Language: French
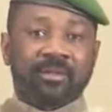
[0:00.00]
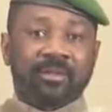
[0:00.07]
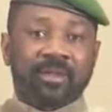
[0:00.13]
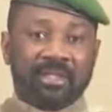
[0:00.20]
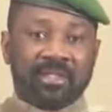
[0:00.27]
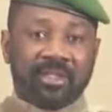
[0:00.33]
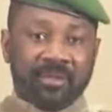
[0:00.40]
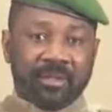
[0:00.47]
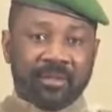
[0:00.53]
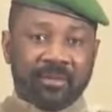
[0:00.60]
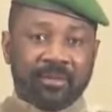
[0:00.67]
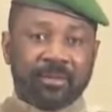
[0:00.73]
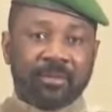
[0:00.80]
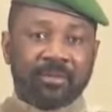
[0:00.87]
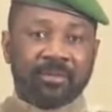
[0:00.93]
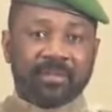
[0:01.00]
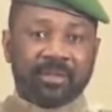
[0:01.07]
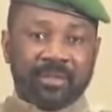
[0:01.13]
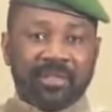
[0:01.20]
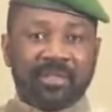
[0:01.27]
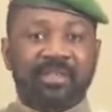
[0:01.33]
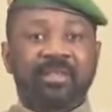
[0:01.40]
et des infrastructures
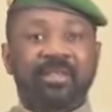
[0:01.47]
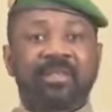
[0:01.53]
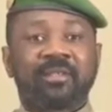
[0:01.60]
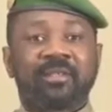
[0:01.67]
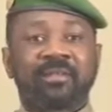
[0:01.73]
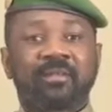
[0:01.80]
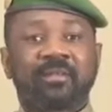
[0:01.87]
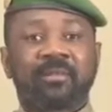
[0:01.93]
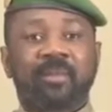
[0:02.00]
essentielles.